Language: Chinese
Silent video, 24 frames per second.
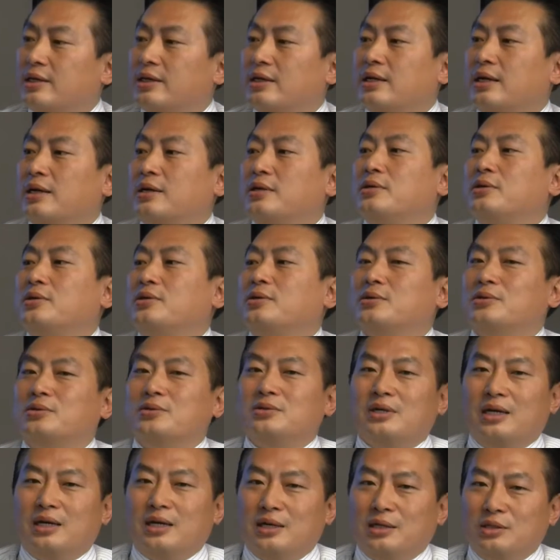然后
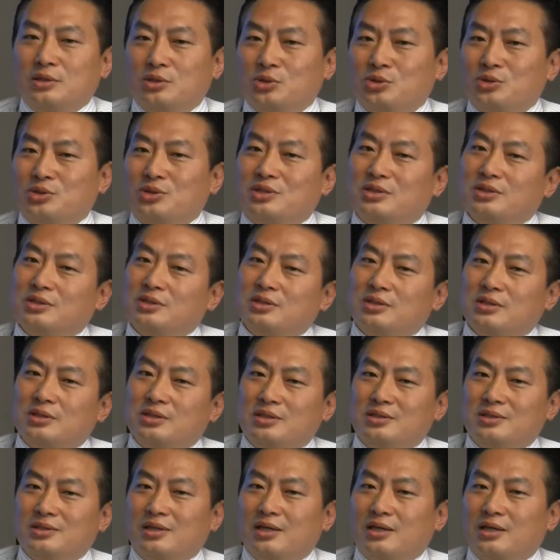呃，就是
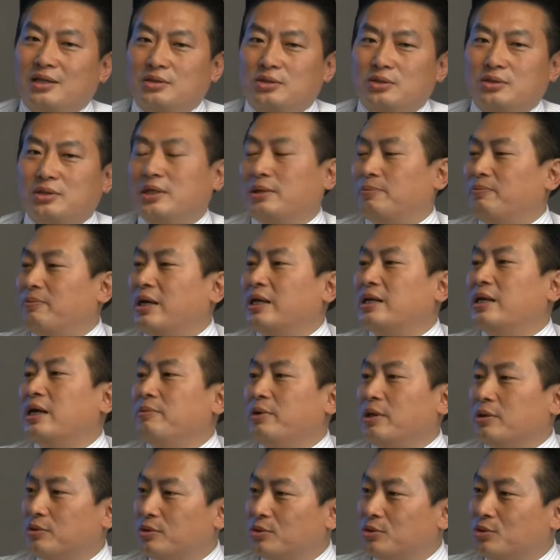呃，就可以搬来
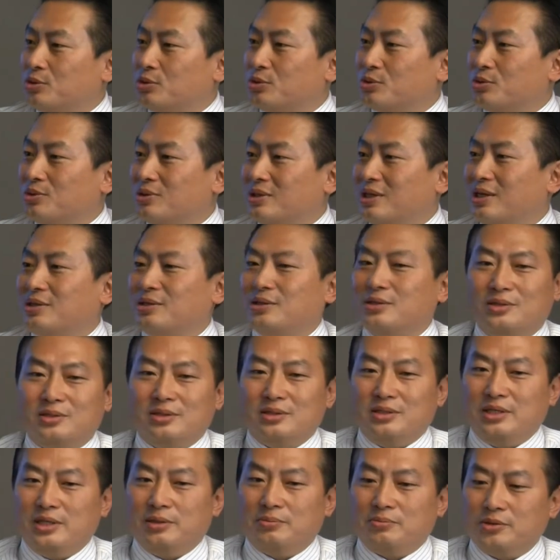美国住，然后
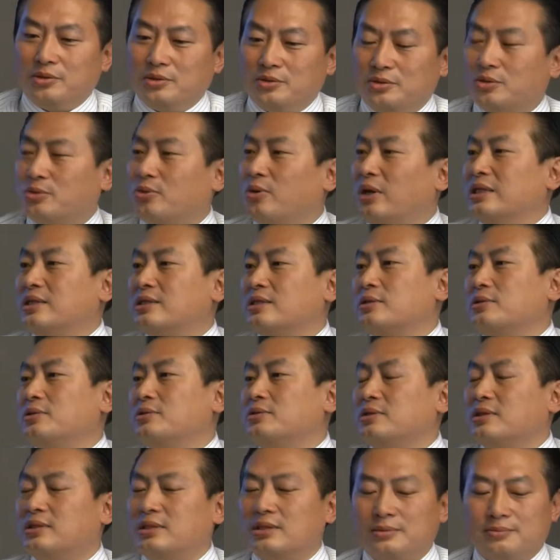你也不用去管这个
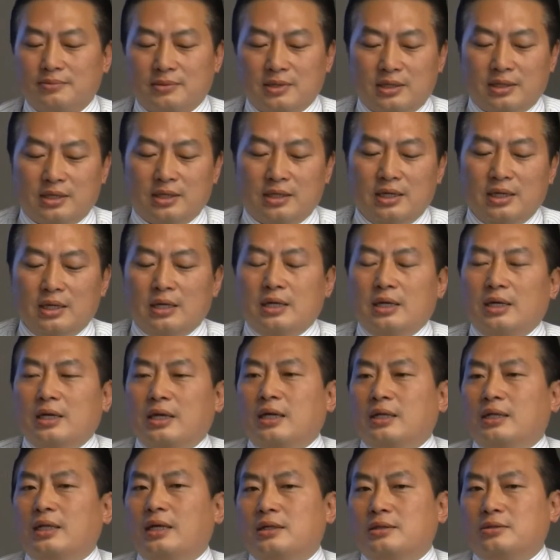公司，OK。
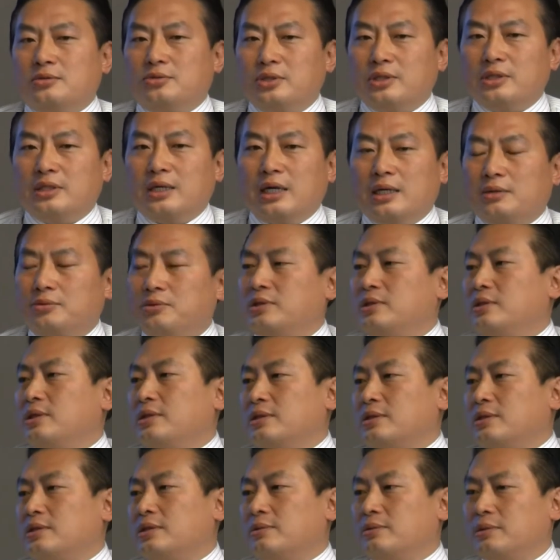那最大的问题
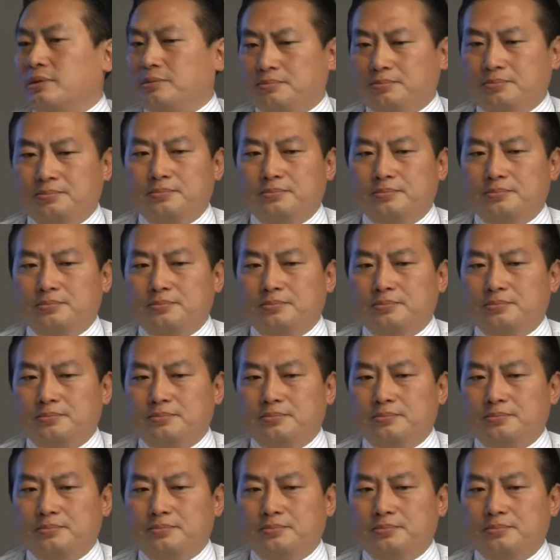是什么？